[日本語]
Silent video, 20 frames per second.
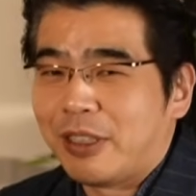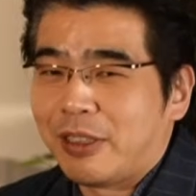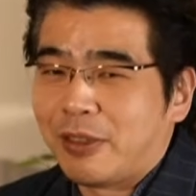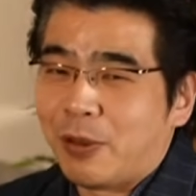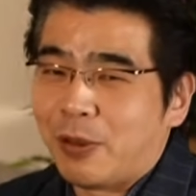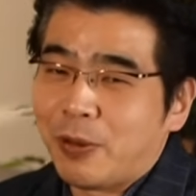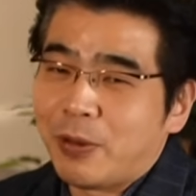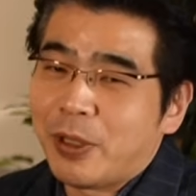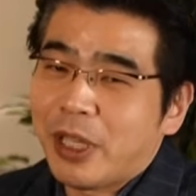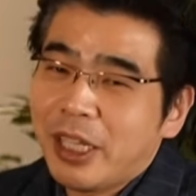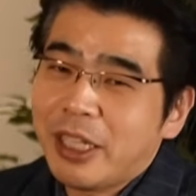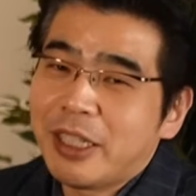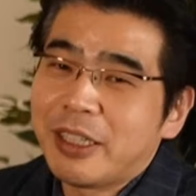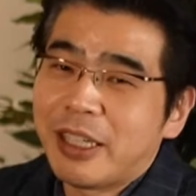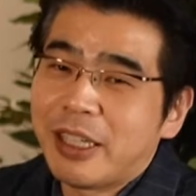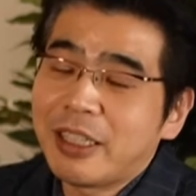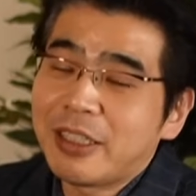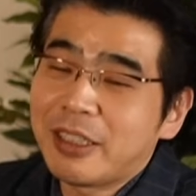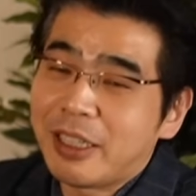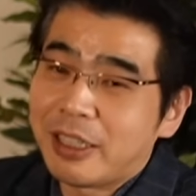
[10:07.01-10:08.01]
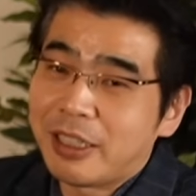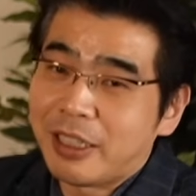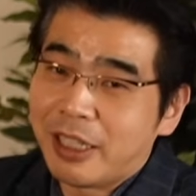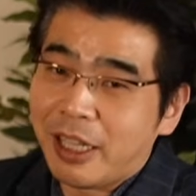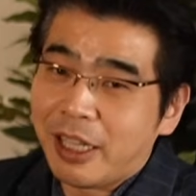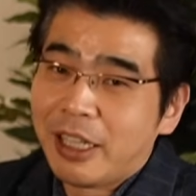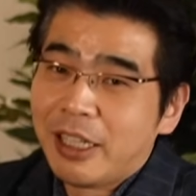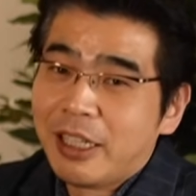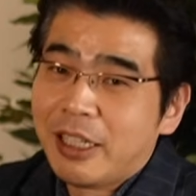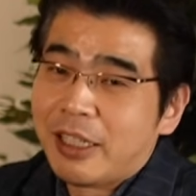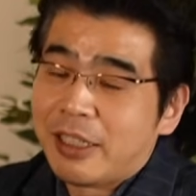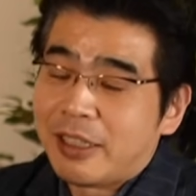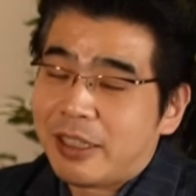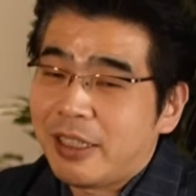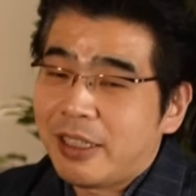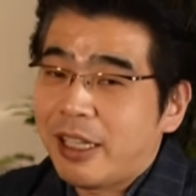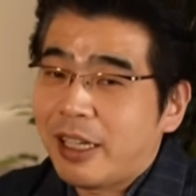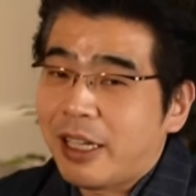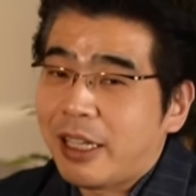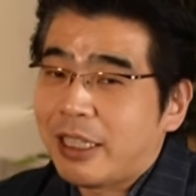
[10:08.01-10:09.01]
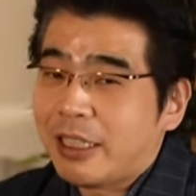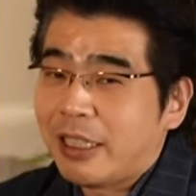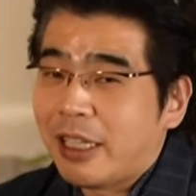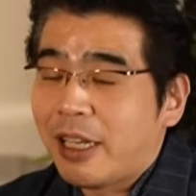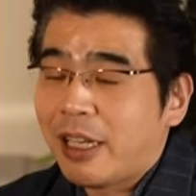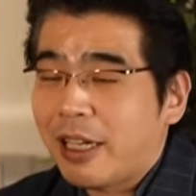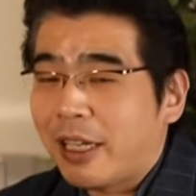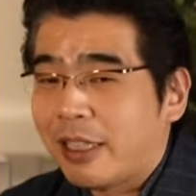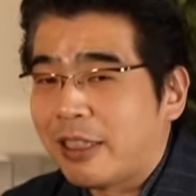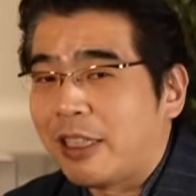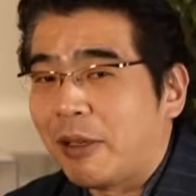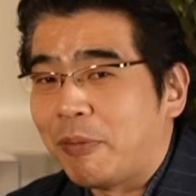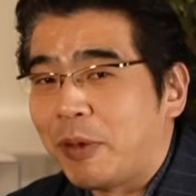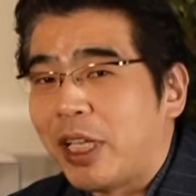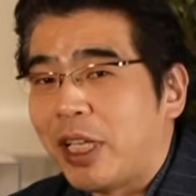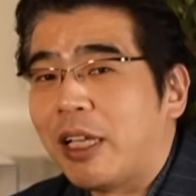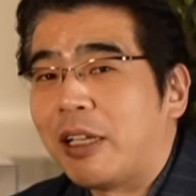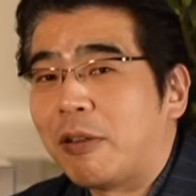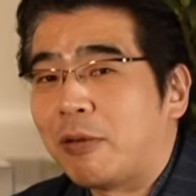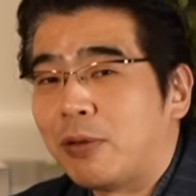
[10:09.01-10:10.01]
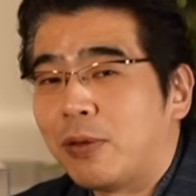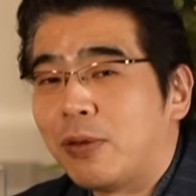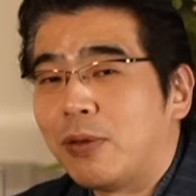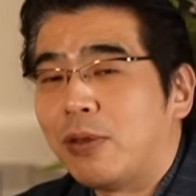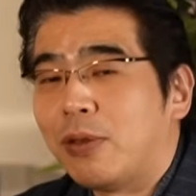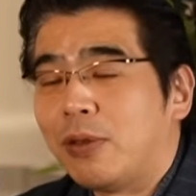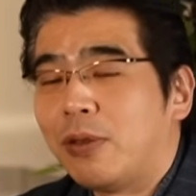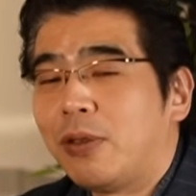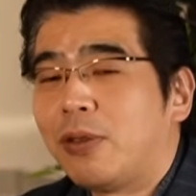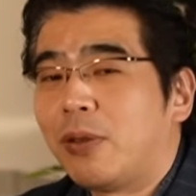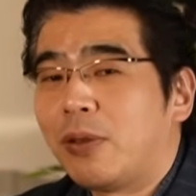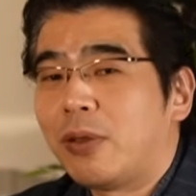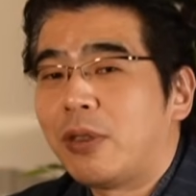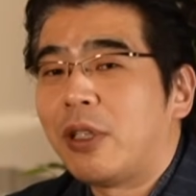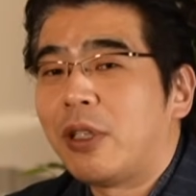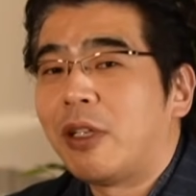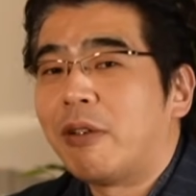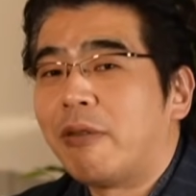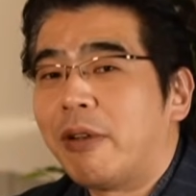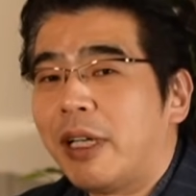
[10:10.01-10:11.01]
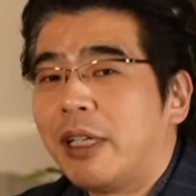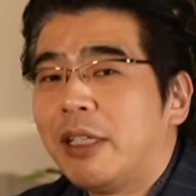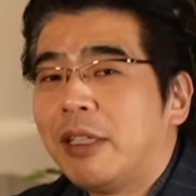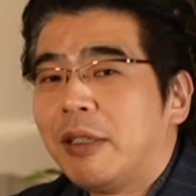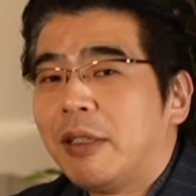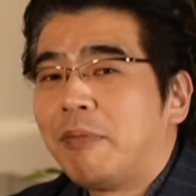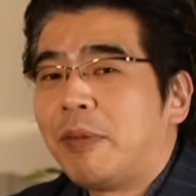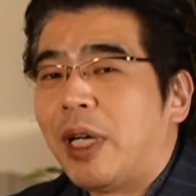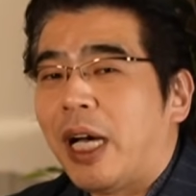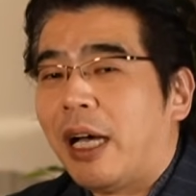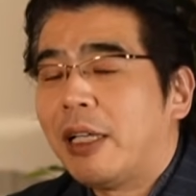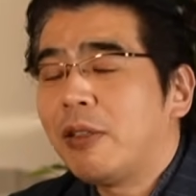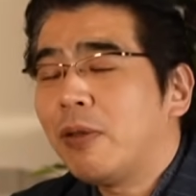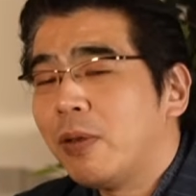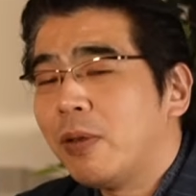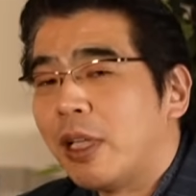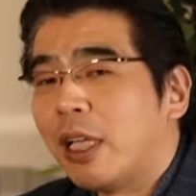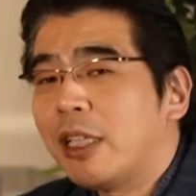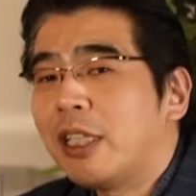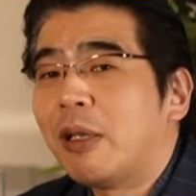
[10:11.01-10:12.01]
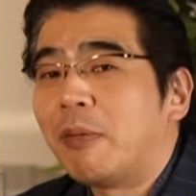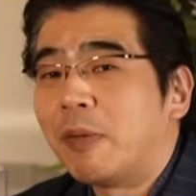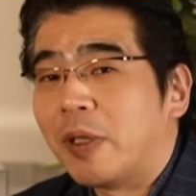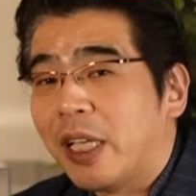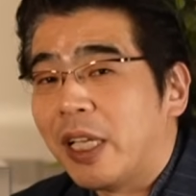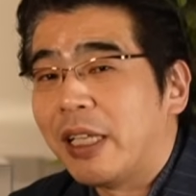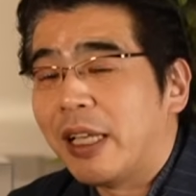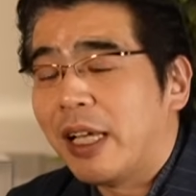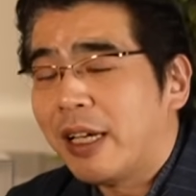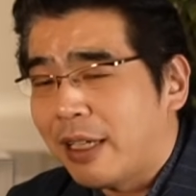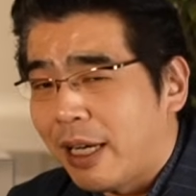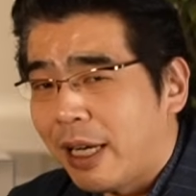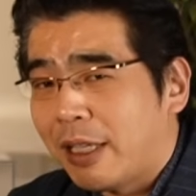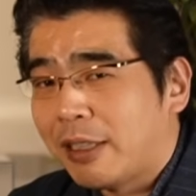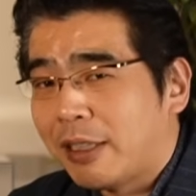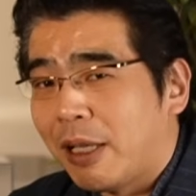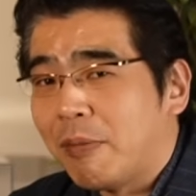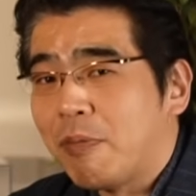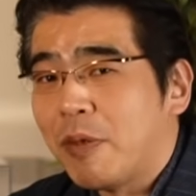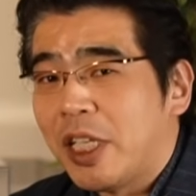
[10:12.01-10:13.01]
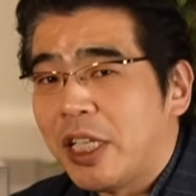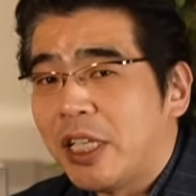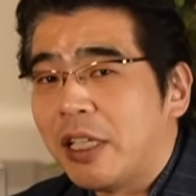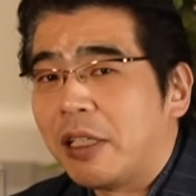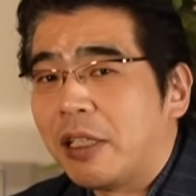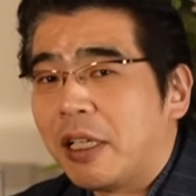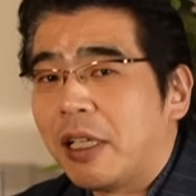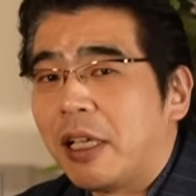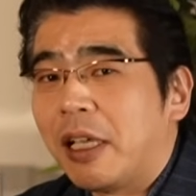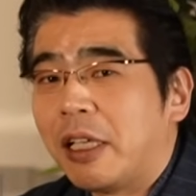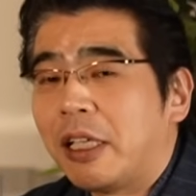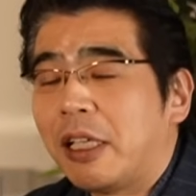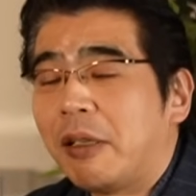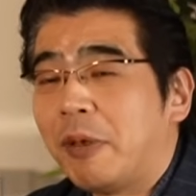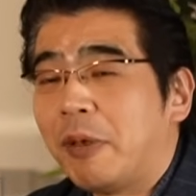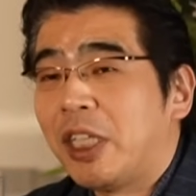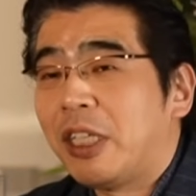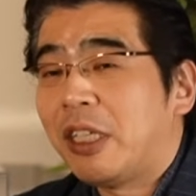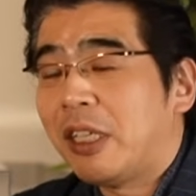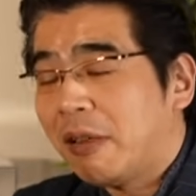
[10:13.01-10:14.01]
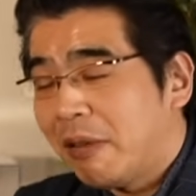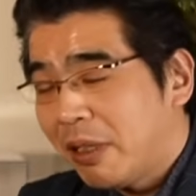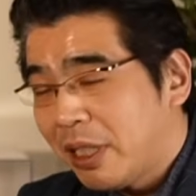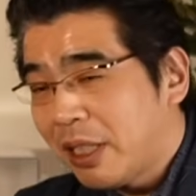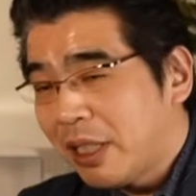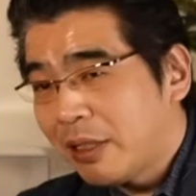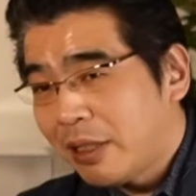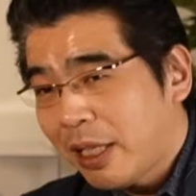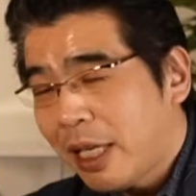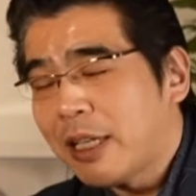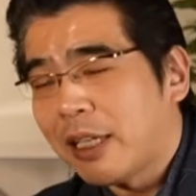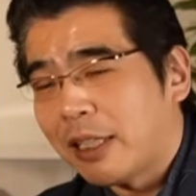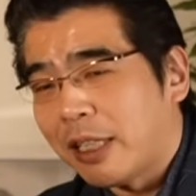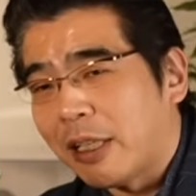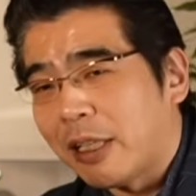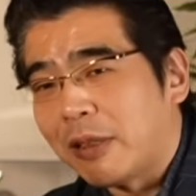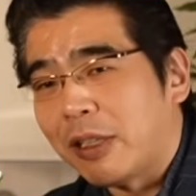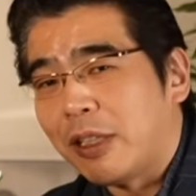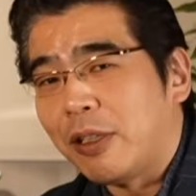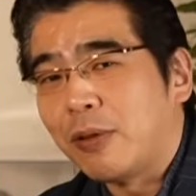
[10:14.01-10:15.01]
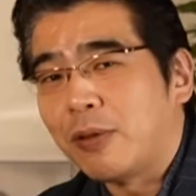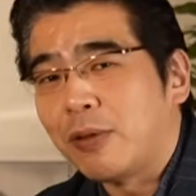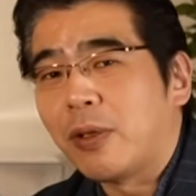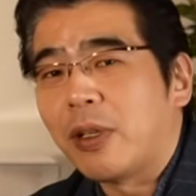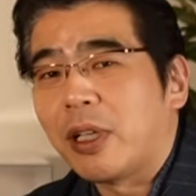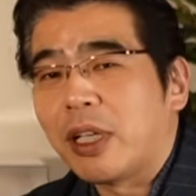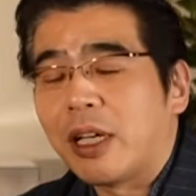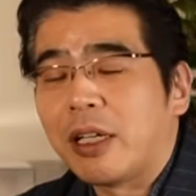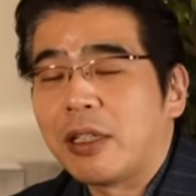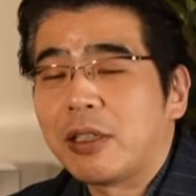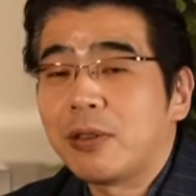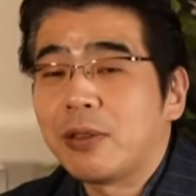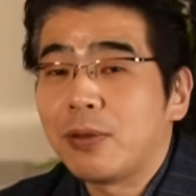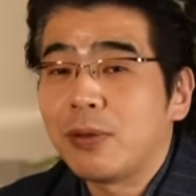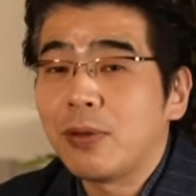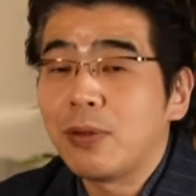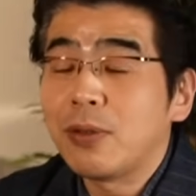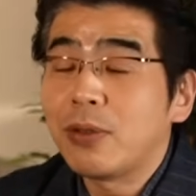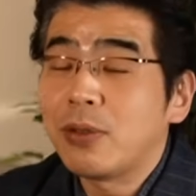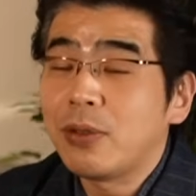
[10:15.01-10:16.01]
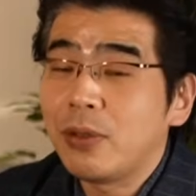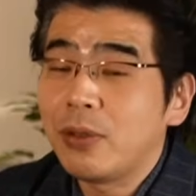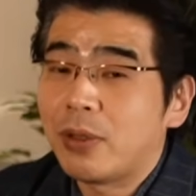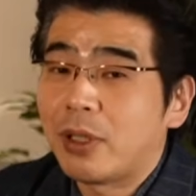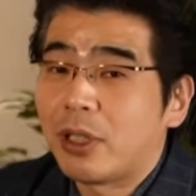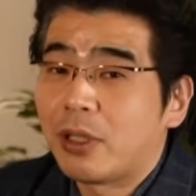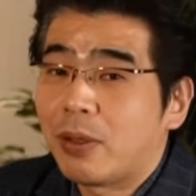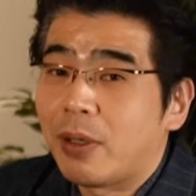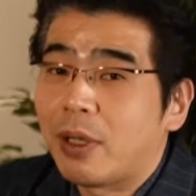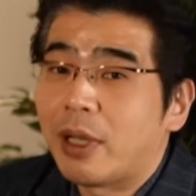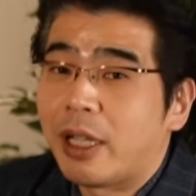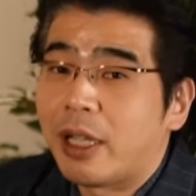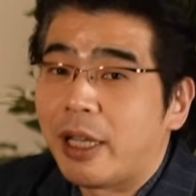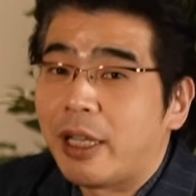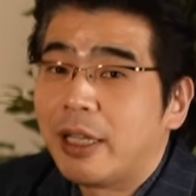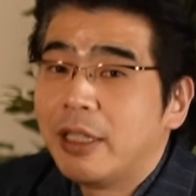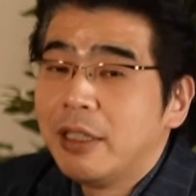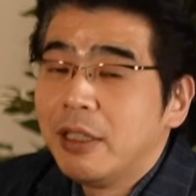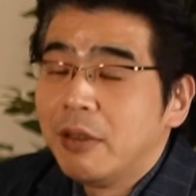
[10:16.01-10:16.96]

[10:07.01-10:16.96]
それをね出してきて好きだから言えなかったみたいなことを言う人っていうのはまあ後になってもね何かあるたんびに、えー、君に嫌われたくないからだっていうことで隠し事をするような人だから、